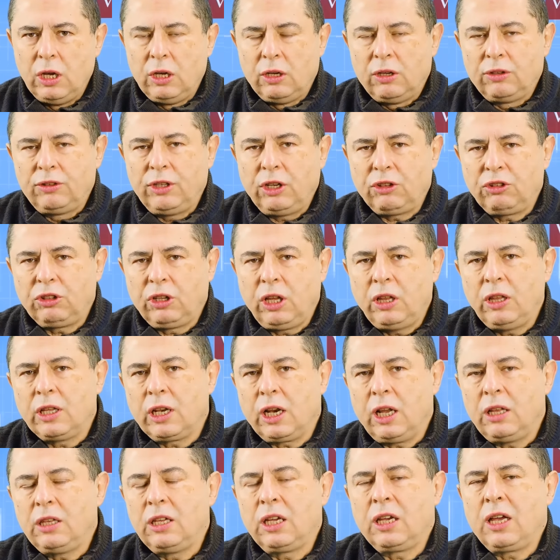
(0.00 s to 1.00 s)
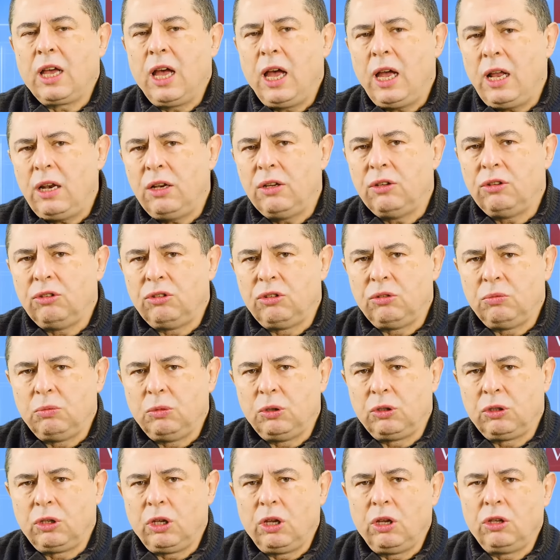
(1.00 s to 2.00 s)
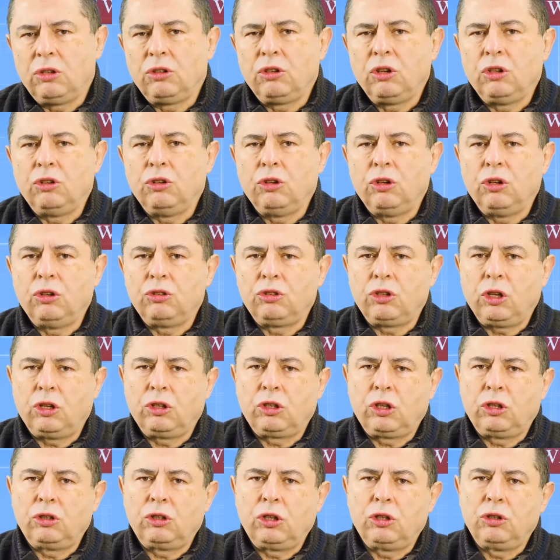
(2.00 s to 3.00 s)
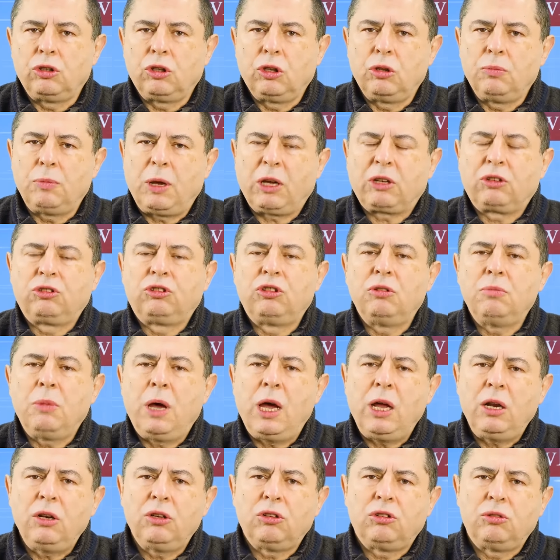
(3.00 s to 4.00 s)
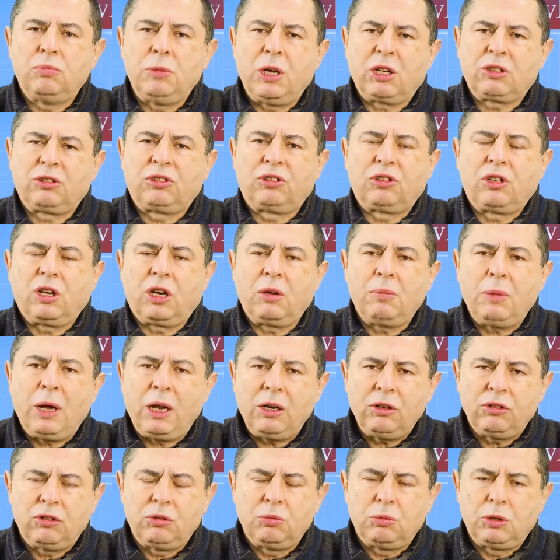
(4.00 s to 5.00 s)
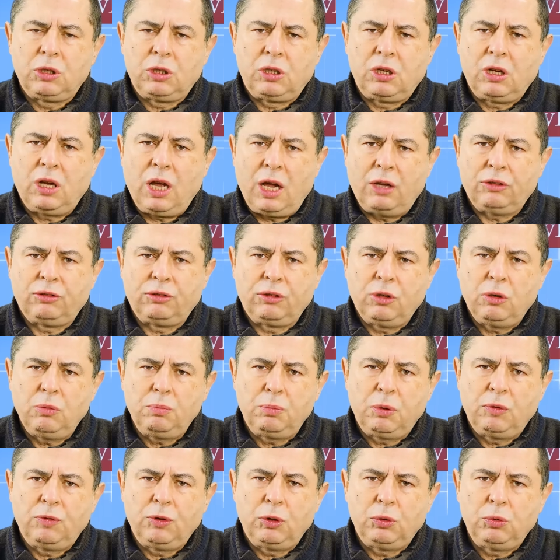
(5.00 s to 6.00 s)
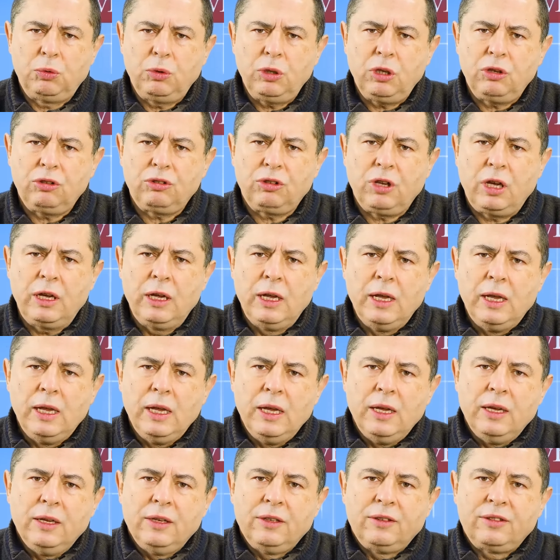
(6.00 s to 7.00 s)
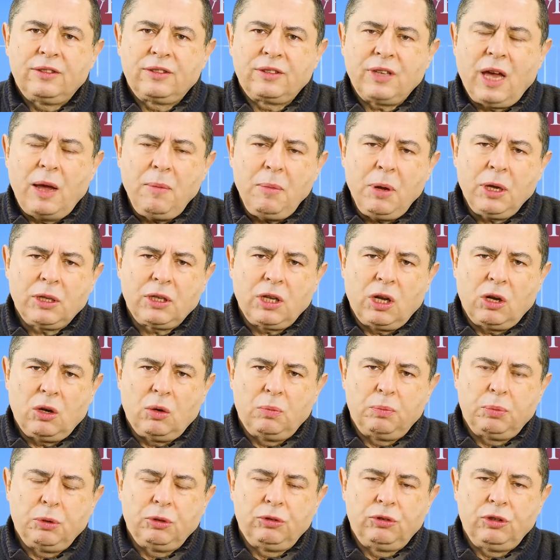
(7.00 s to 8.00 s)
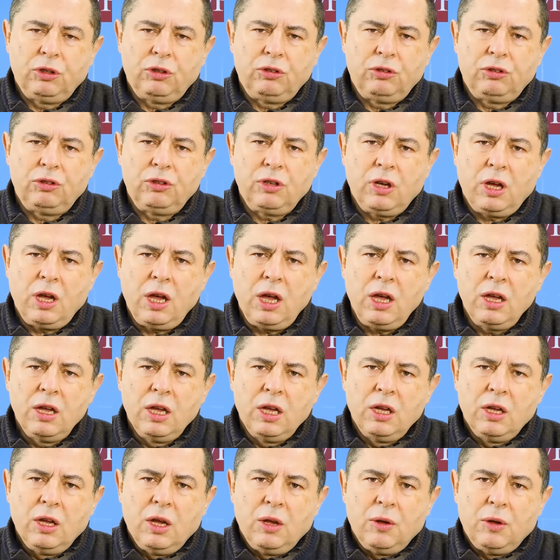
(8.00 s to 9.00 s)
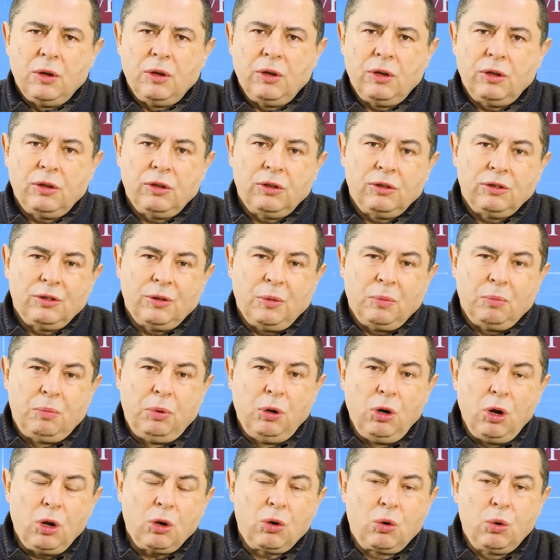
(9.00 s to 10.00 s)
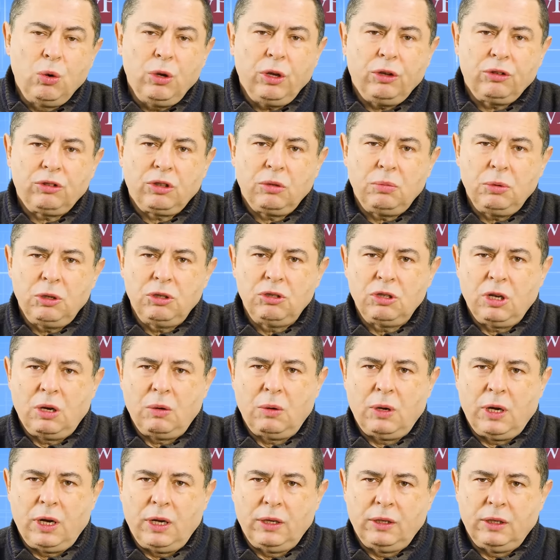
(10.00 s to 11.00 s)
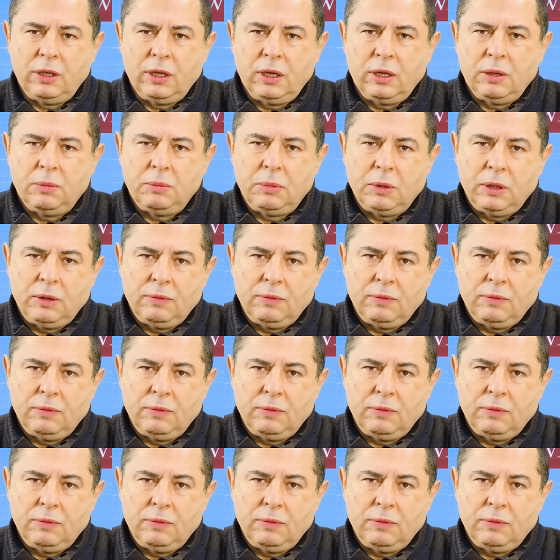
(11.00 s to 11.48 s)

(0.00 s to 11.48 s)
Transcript: To znaczy ten radykalizm, ten, ten, ten, ten maksymalizm, ekstremalizm tych haseł powoduje, że sama ta opozycja Y, blokuje sobie działania.